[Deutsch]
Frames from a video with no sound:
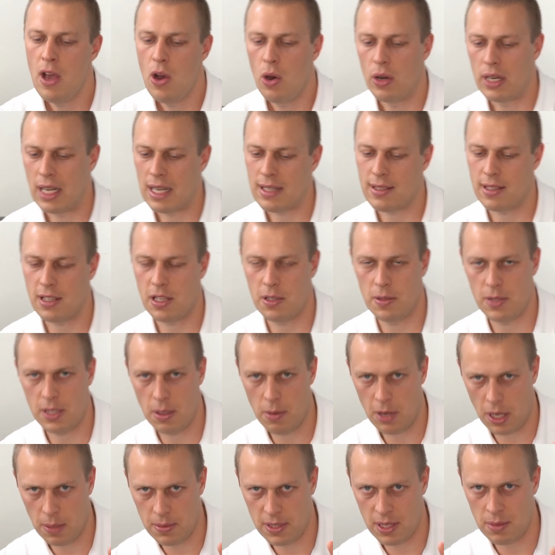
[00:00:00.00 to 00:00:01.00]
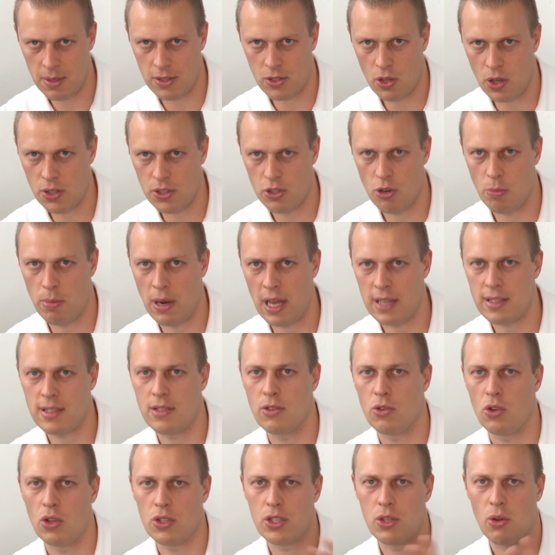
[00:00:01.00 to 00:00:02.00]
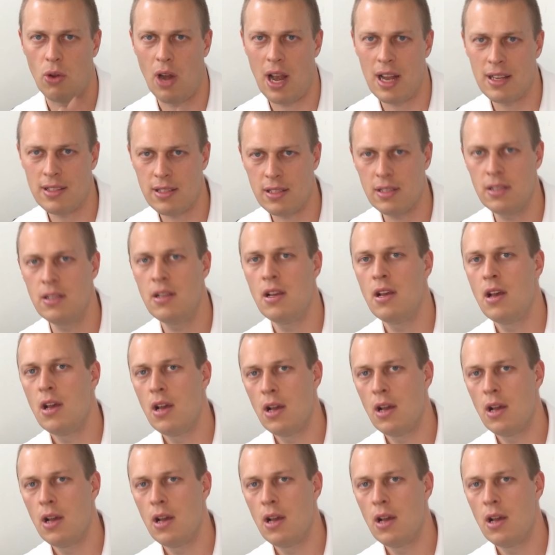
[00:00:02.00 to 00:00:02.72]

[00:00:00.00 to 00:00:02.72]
Und da gibt es eben diese Osteoblasten, Osteoklasten.